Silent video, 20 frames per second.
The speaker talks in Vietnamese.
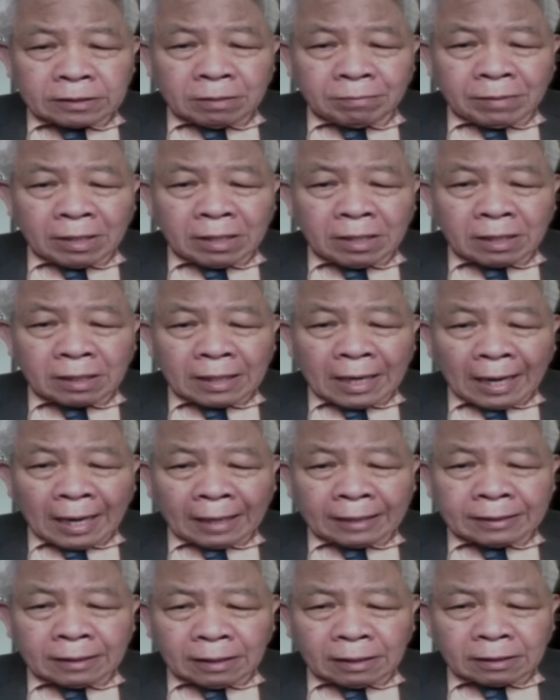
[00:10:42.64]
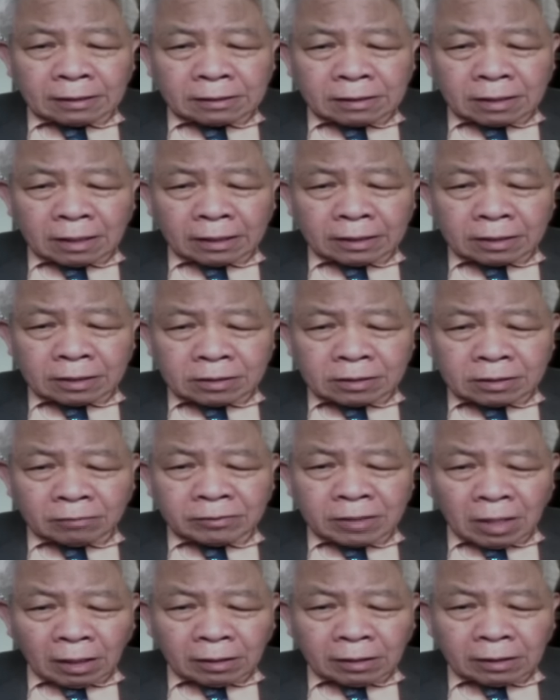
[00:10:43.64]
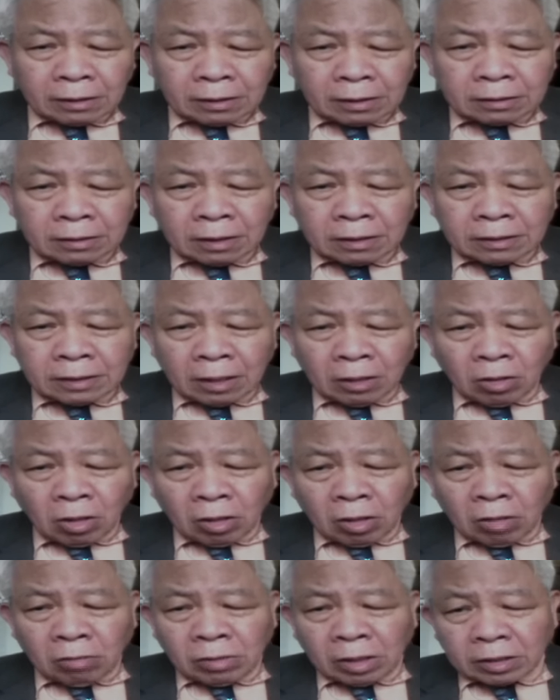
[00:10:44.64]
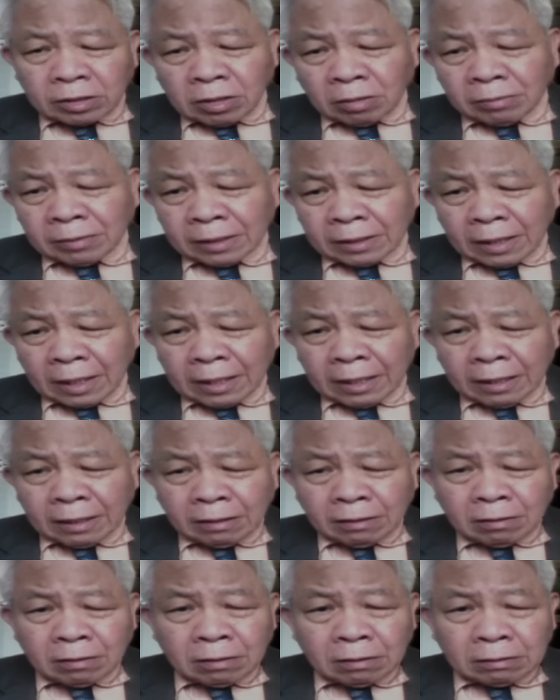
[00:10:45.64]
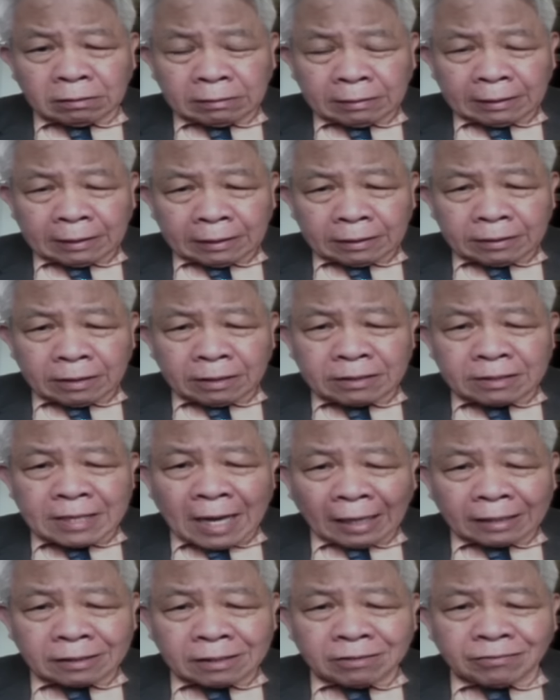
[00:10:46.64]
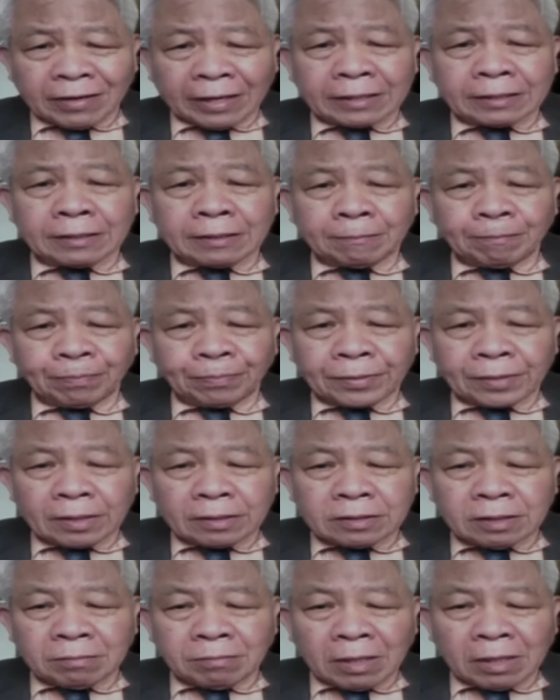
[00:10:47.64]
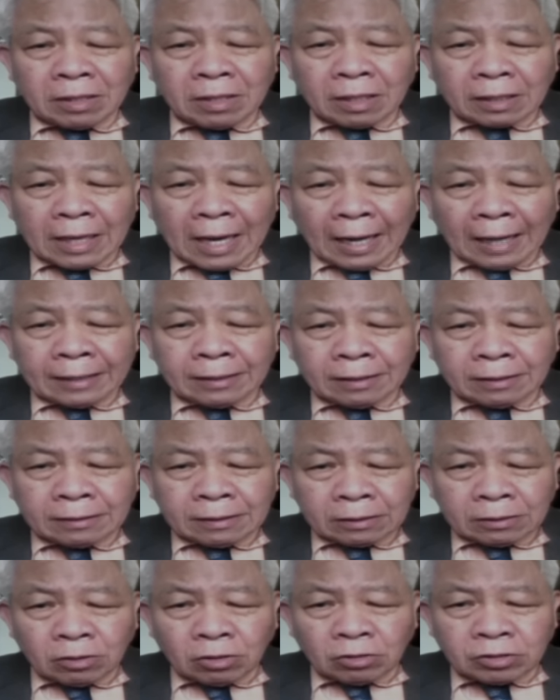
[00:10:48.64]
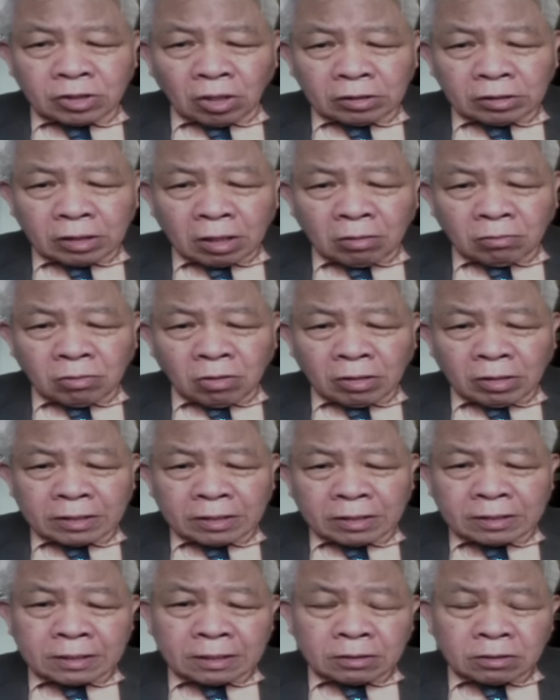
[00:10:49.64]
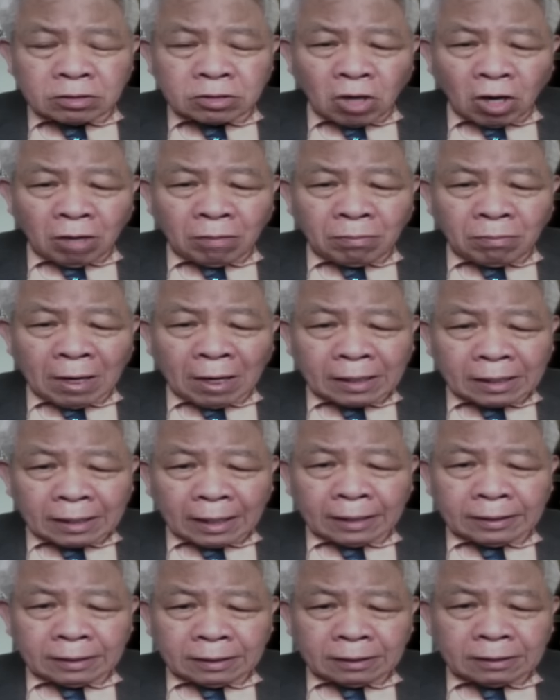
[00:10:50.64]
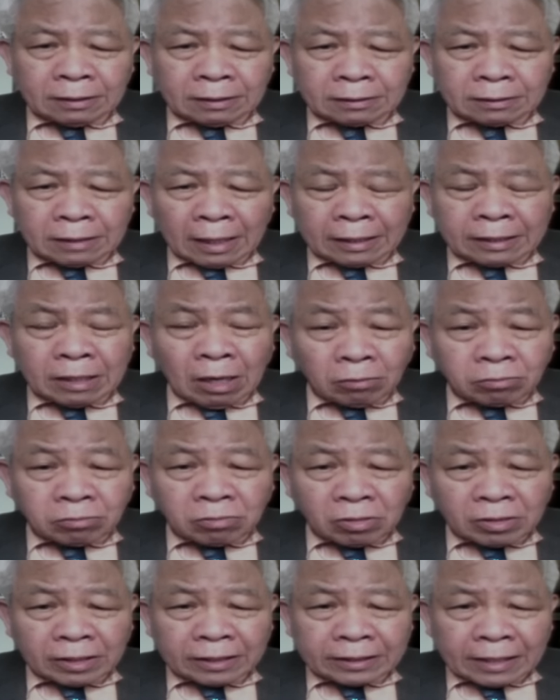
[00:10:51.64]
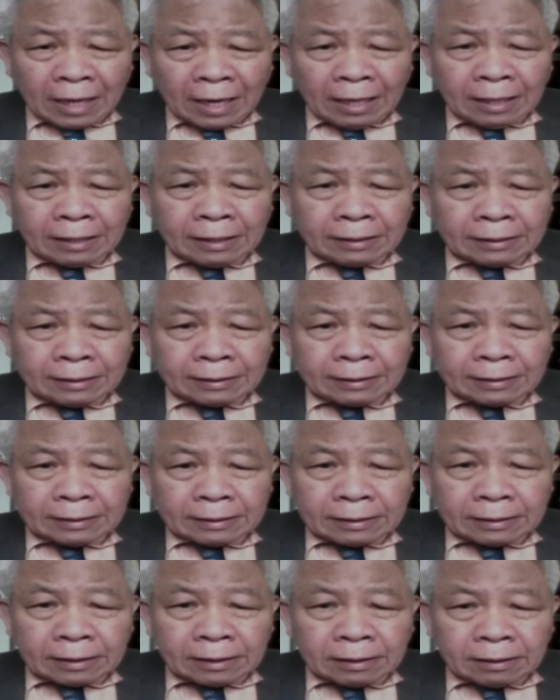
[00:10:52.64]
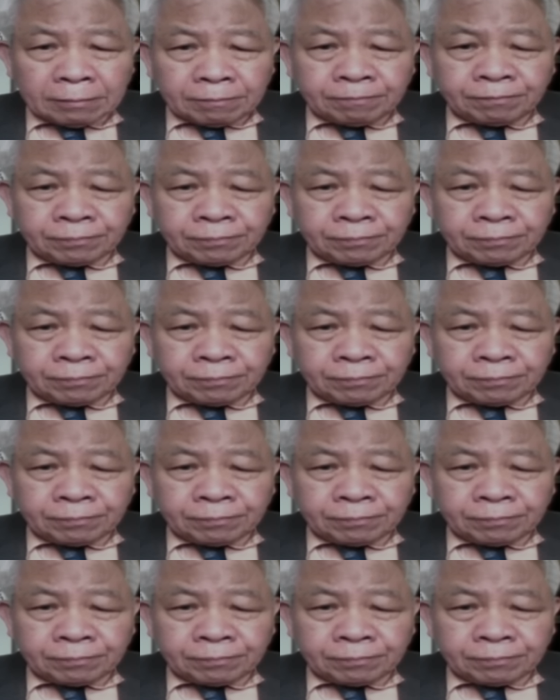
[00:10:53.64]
nhưng mà ngược lại đó ở người trong nước đó thì đương nhiên họ không ở trong cái thế nó đơn giản như vậy nhưng mà ngược lại đó thì tôi cho là không có cái gì nó rõ bằng cái ờ, hành động của người ta ờ,